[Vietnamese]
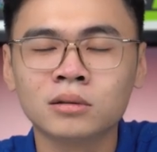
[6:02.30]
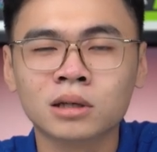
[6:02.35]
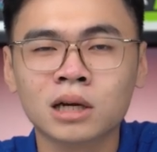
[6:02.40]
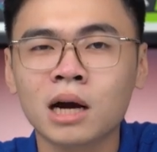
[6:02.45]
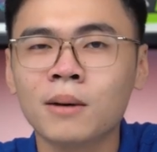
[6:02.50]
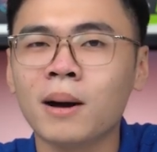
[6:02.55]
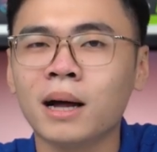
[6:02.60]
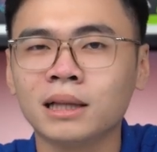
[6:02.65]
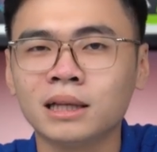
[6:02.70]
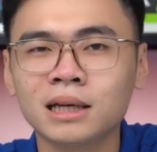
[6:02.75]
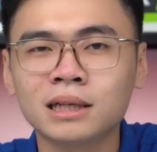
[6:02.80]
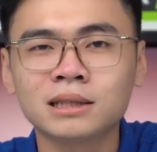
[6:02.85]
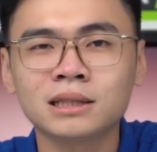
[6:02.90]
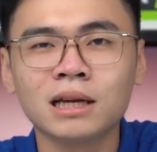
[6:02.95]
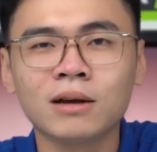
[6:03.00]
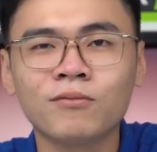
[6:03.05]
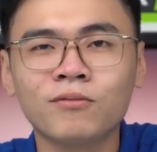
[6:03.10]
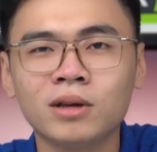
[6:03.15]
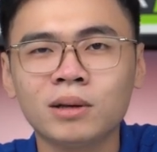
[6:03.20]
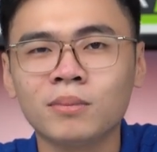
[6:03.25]
cơ bản nhất,
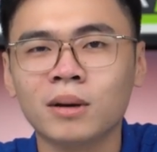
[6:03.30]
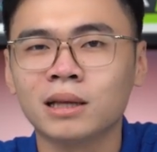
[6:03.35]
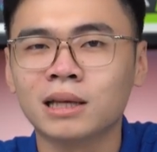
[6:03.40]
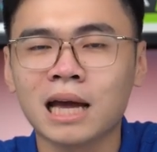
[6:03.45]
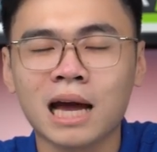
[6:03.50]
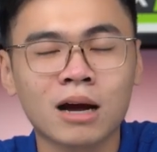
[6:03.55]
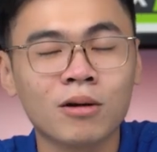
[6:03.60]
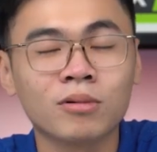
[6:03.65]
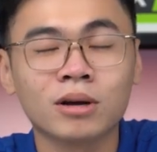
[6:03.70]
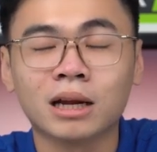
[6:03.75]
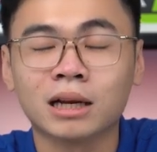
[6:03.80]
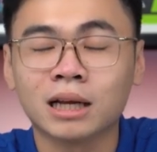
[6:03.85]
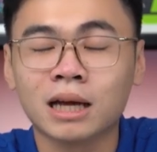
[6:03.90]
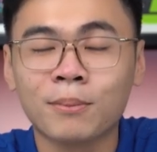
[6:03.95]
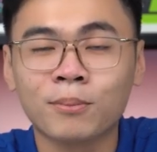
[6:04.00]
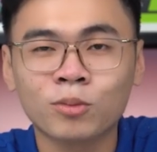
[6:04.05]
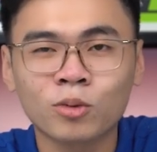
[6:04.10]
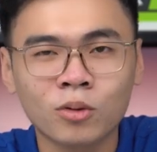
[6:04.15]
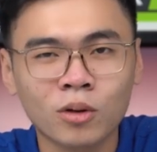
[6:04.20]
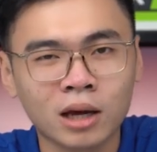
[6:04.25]
xem phim ở nhà không cần
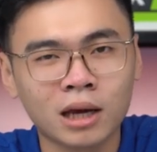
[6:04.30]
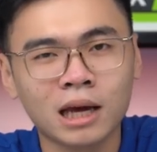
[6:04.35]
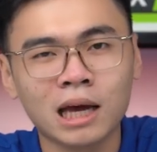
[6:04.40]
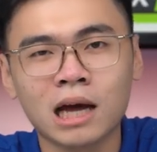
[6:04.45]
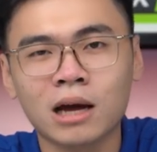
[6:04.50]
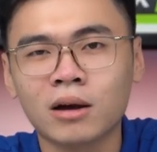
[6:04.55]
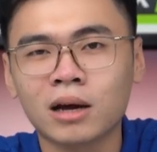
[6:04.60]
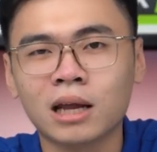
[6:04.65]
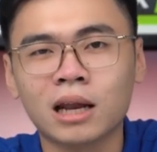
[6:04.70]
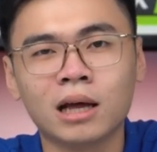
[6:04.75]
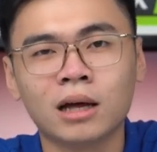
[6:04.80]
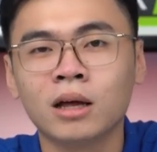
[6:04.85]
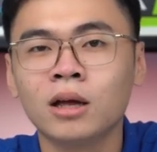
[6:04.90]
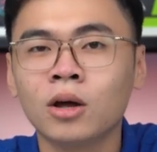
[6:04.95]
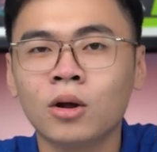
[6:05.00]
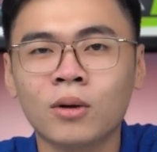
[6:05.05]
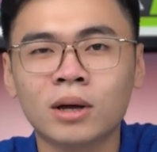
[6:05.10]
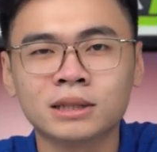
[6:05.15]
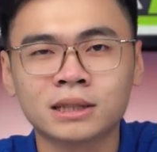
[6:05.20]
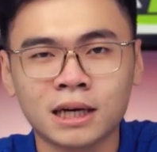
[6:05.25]
cắm tai nghe hay là
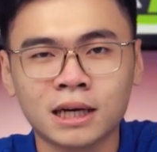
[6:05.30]
loa